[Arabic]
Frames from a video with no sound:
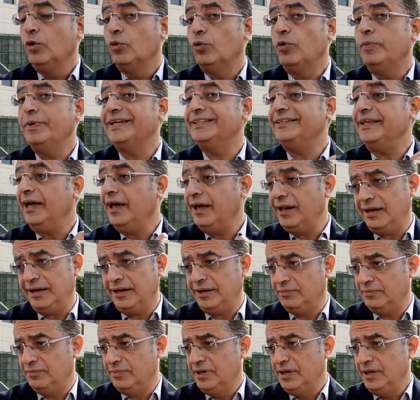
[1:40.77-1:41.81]

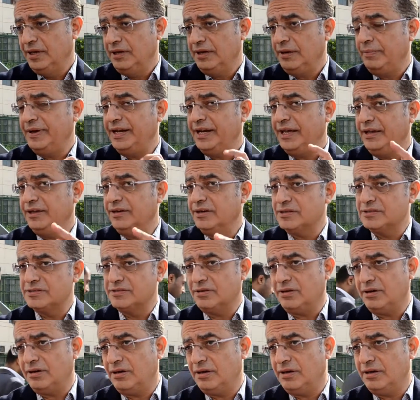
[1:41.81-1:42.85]
وبيتالم لما يلاقي
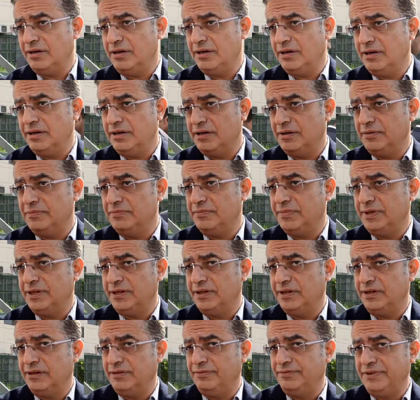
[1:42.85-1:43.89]
نظره
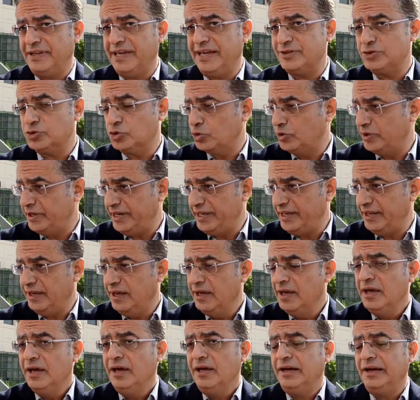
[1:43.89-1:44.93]
آه، فيها سخريه
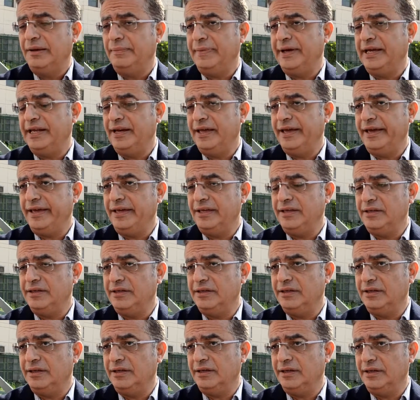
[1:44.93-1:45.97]
لما
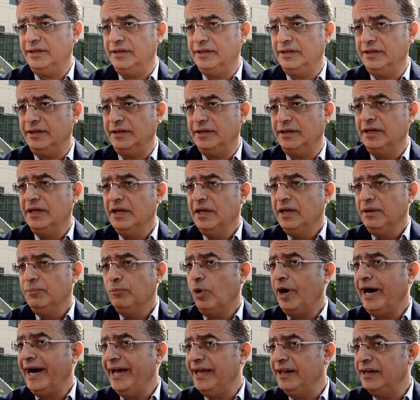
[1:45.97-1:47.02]
يلاقي آه،
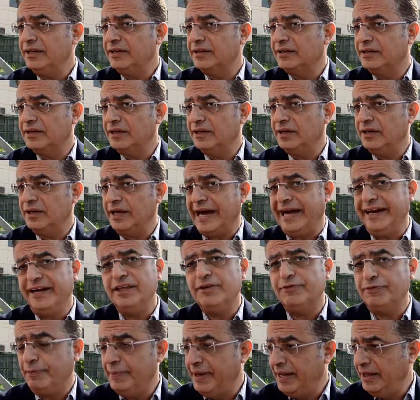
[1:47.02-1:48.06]
معالج
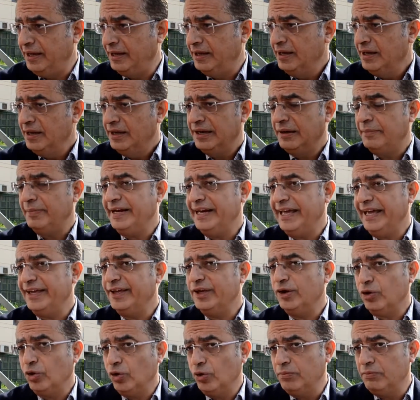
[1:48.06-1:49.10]
عنيف معاه لما
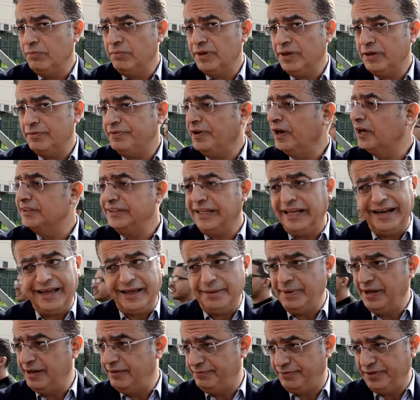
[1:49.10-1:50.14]
يلاقي ام فاقده
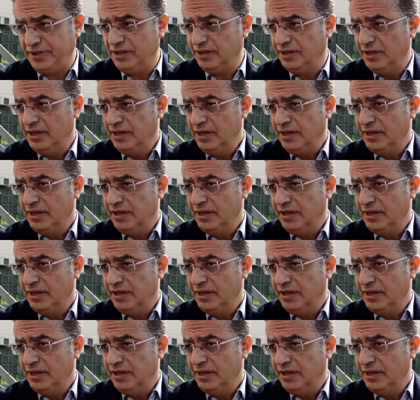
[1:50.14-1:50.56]
الامل فيه